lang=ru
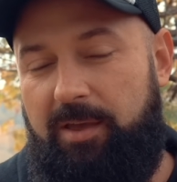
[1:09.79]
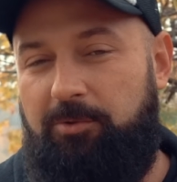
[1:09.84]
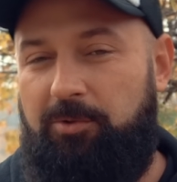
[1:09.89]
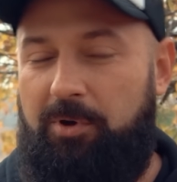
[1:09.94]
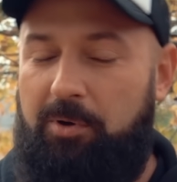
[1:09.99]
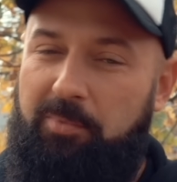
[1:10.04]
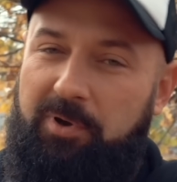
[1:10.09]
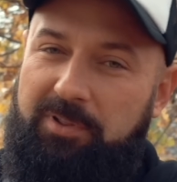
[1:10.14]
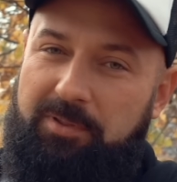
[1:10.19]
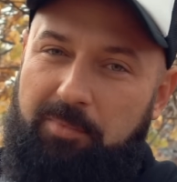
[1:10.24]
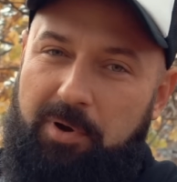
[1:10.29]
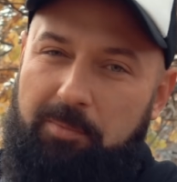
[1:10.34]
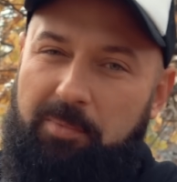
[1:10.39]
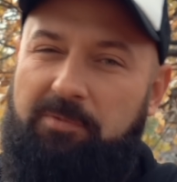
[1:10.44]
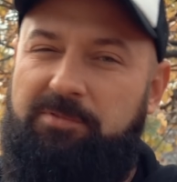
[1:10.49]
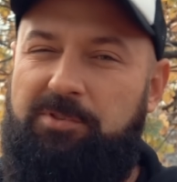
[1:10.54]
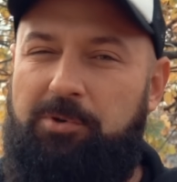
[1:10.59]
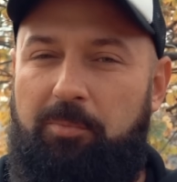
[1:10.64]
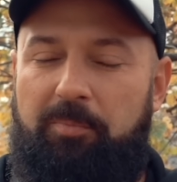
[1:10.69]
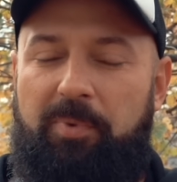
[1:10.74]
Но об этом,
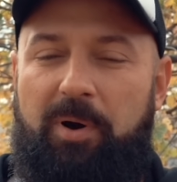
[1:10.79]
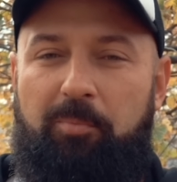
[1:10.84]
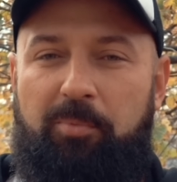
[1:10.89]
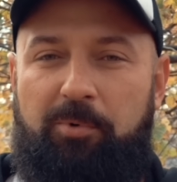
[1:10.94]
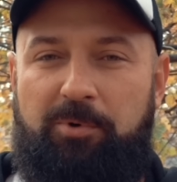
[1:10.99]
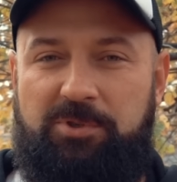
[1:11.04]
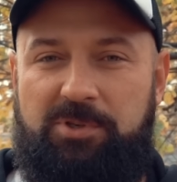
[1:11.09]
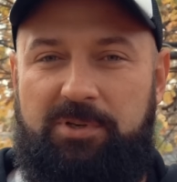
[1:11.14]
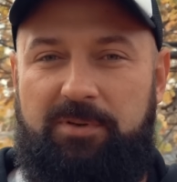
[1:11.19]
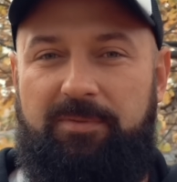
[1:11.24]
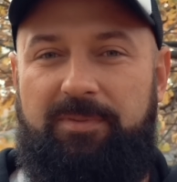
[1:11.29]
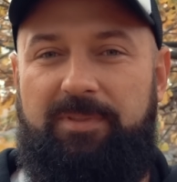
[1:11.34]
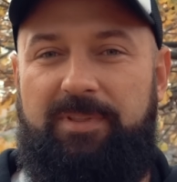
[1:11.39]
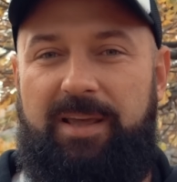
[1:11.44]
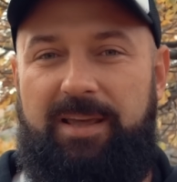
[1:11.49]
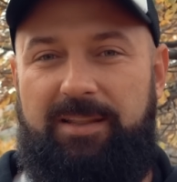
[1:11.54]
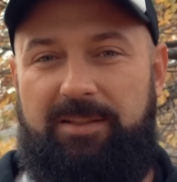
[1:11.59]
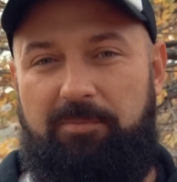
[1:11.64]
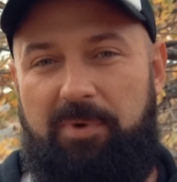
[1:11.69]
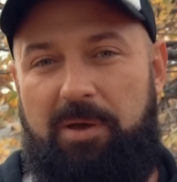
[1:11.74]
обо всем попозже.
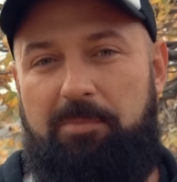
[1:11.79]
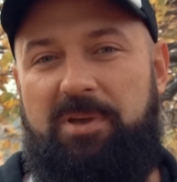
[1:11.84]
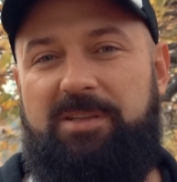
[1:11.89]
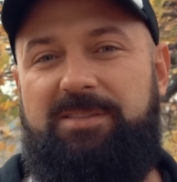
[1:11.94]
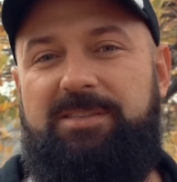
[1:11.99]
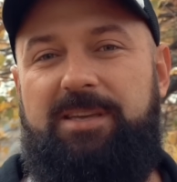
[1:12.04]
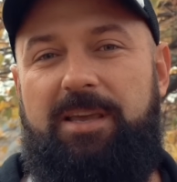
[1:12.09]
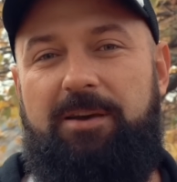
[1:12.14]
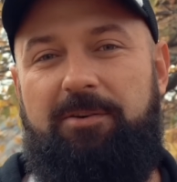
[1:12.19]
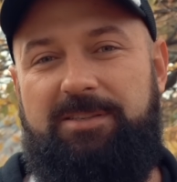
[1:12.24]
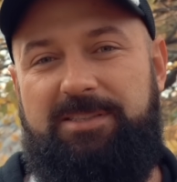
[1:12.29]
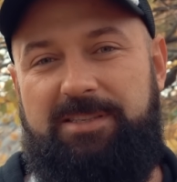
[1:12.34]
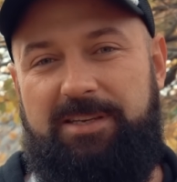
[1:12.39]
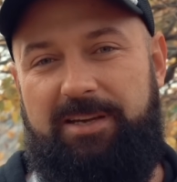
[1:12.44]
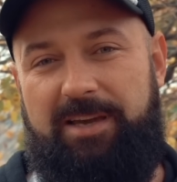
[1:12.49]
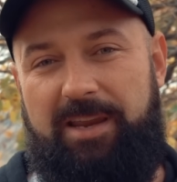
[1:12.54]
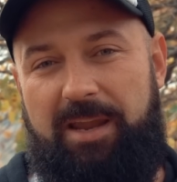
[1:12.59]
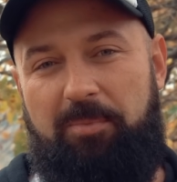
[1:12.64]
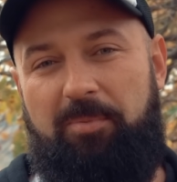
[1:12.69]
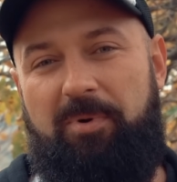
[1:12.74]
На этом моменте я вас
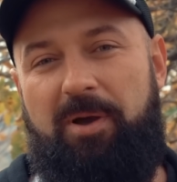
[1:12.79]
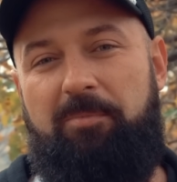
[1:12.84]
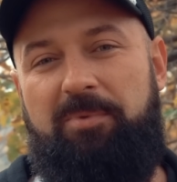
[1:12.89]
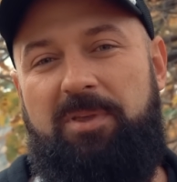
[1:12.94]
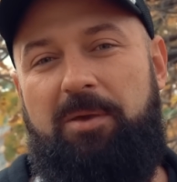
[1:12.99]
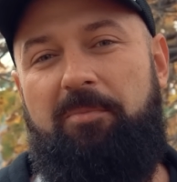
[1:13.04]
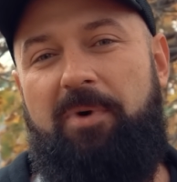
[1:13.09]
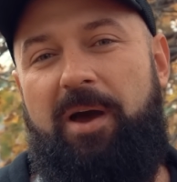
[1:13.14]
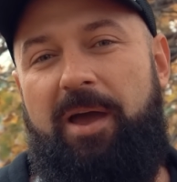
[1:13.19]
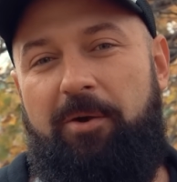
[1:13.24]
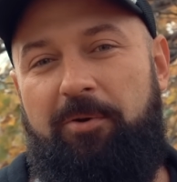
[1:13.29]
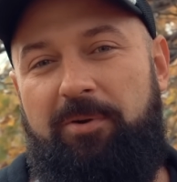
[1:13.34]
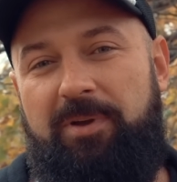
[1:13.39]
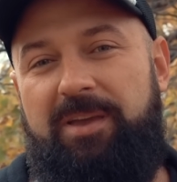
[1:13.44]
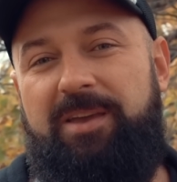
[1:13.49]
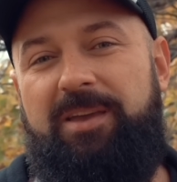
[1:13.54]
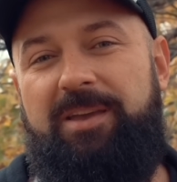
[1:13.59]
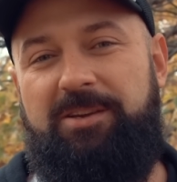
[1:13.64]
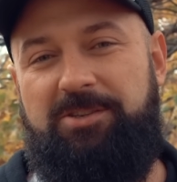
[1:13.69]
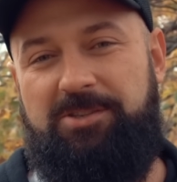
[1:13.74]
всех крепко обнимаю
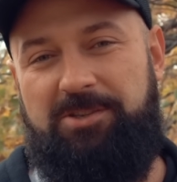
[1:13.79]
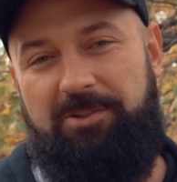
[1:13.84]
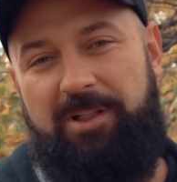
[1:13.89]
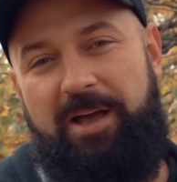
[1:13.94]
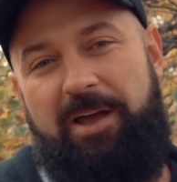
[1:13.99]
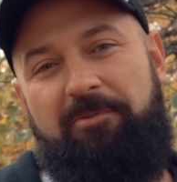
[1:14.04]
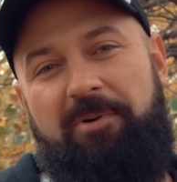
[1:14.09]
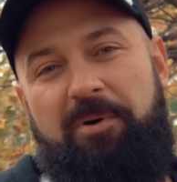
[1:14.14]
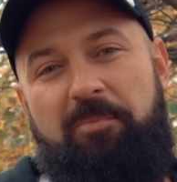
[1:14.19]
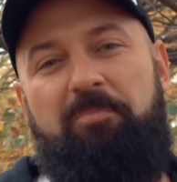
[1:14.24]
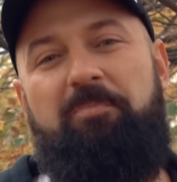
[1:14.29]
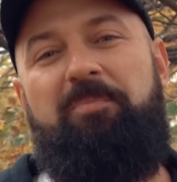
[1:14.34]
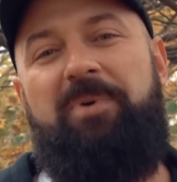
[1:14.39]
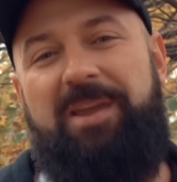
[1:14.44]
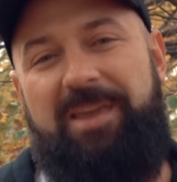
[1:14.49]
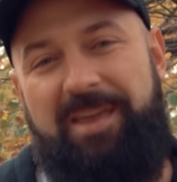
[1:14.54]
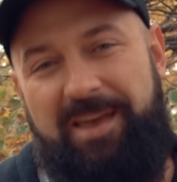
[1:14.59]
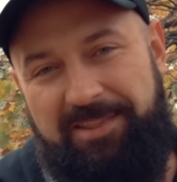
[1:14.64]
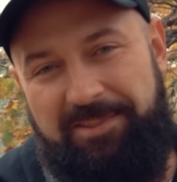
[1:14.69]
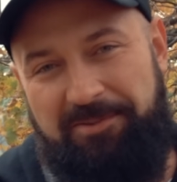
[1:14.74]
и желаю вам
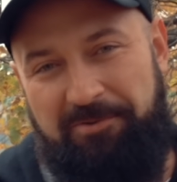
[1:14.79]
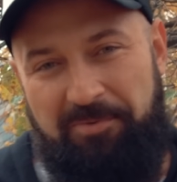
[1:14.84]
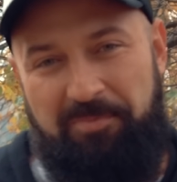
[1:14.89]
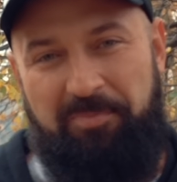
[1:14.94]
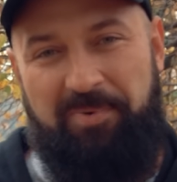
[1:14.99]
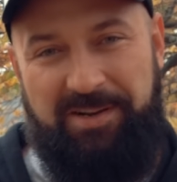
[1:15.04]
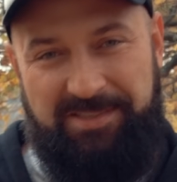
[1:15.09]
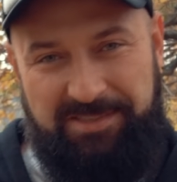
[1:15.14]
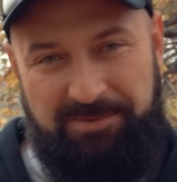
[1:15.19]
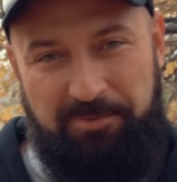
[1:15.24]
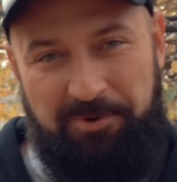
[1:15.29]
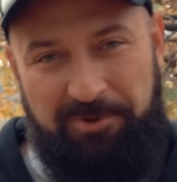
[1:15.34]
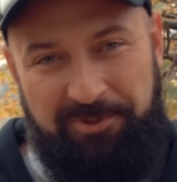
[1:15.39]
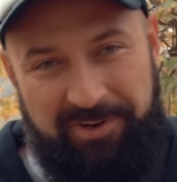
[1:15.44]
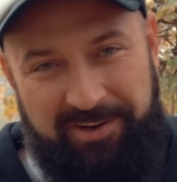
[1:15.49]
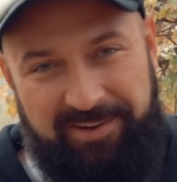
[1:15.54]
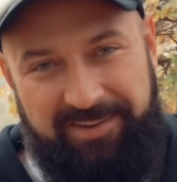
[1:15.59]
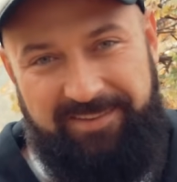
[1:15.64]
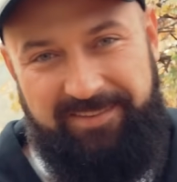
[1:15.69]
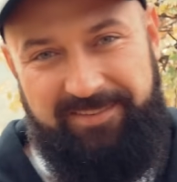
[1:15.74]
приятного
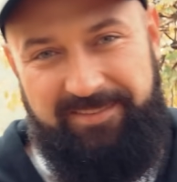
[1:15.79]
просмотра.